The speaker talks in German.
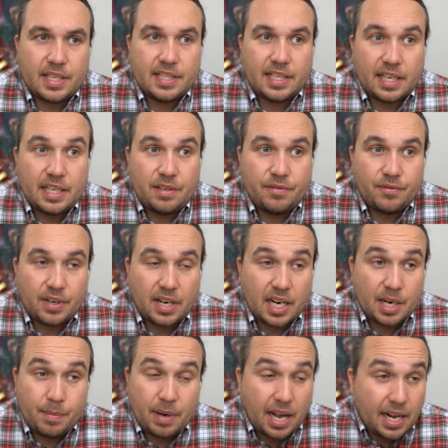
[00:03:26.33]
Und dann die
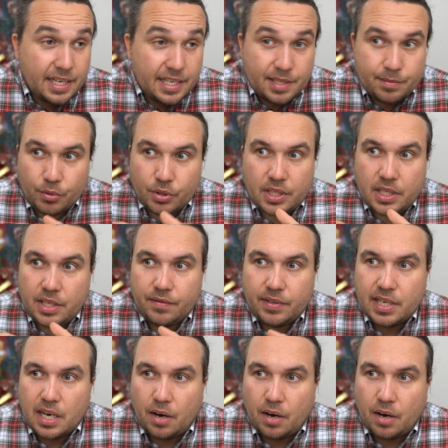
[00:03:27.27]
Frage bei all diesen Motiven, die